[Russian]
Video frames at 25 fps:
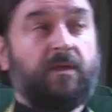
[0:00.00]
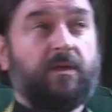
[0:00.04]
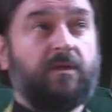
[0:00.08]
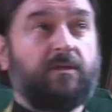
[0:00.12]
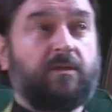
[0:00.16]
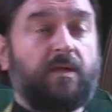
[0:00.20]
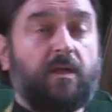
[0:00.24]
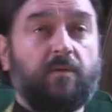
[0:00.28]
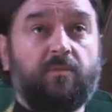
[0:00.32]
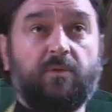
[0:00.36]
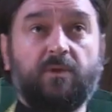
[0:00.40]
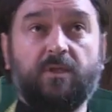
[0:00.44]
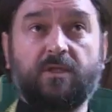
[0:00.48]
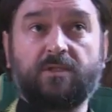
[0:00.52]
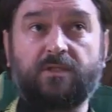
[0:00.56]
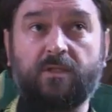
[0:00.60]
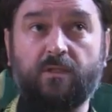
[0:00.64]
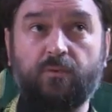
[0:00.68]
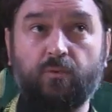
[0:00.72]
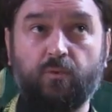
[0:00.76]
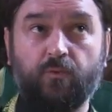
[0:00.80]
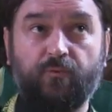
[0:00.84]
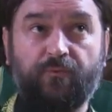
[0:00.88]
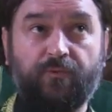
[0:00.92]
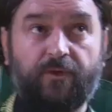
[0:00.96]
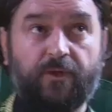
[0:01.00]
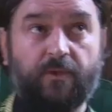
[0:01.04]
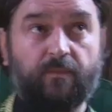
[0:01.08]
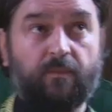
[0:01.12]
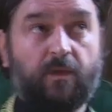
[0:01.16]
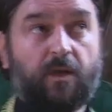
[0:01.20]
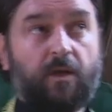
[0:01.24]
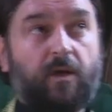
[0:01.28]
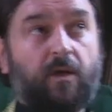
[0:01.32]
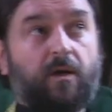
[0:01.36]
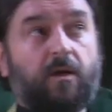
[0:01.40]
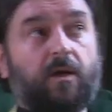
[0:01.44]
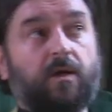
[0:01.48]
И так было с Ануфрием.
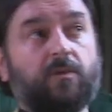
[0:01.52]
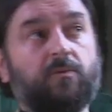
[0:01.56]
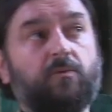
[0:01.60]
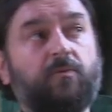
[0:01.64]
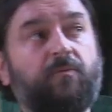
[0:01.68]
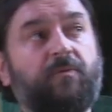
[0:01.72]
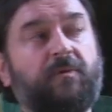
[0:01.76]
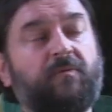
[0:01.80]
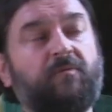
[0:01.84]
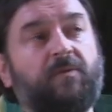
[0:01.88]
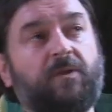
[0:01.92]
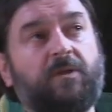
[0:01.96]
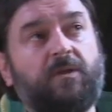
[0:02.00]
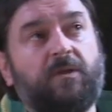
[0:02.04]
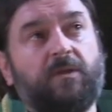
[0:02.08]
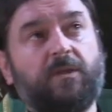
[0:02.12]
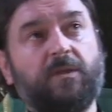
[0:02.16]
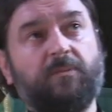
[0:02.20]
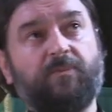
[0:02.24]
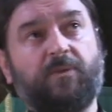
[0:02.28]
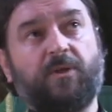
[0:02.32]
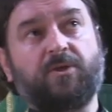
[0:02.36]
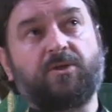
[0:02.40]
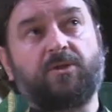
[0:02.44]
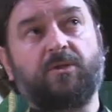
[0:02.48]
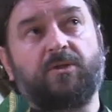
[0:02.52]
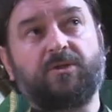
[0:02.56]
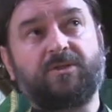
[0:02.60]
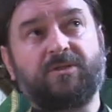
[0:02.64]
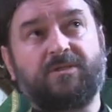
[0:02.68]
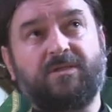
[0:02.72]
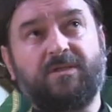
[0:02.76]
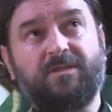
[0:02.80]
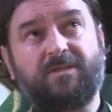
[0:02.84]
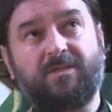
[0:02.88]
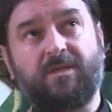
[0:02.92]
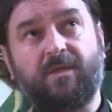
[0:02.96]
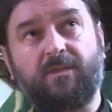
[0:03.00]
Ануфрий Великий прожил
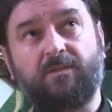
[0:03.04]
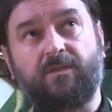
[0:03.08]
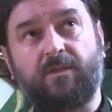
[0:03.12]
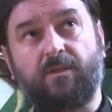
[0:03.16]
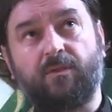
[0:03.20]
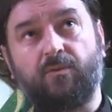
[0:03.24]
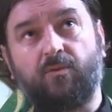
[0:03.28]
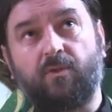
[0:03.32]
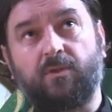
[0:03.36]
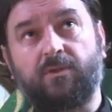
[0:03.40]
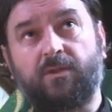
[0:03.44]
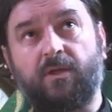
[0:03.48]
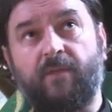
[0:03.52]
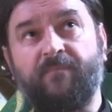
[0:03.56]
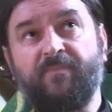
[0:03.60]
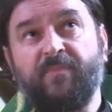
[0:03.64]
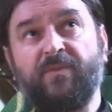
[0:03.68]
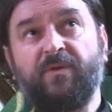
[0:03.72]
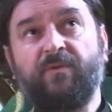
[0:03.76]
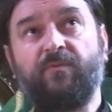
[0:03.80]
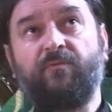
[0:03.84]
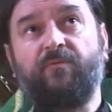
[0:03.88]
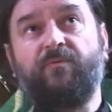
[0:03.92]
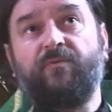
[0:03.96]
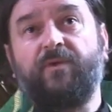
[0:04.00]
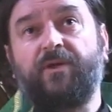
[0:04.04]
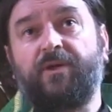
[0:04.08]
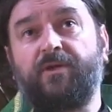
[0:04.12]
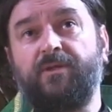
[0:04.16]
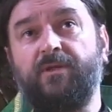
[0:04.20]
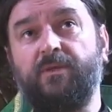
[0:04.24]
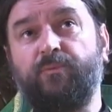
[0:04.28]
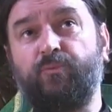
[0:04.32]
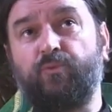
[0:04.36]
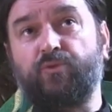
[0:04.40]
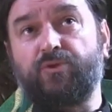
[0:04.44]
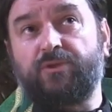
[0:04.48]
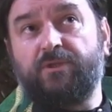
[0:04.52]
63 года в
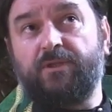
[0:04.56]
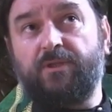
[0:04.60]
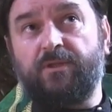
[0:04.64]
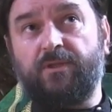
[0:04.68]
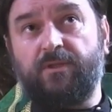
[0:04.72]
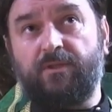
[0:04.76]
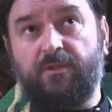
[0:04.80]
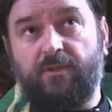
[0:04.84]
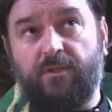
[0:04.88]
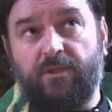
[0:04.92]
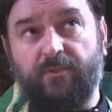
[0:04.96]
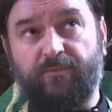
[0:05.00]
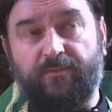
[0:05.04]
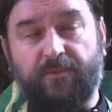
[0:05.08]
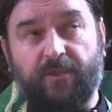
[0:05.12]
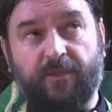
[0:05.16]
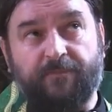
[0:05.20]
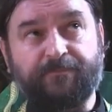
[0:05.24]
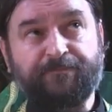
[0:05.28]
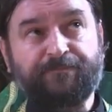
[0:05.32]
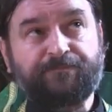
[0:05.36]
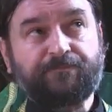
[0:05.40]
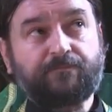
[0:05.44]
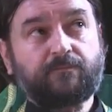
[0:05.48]
верхней пустыне Египта.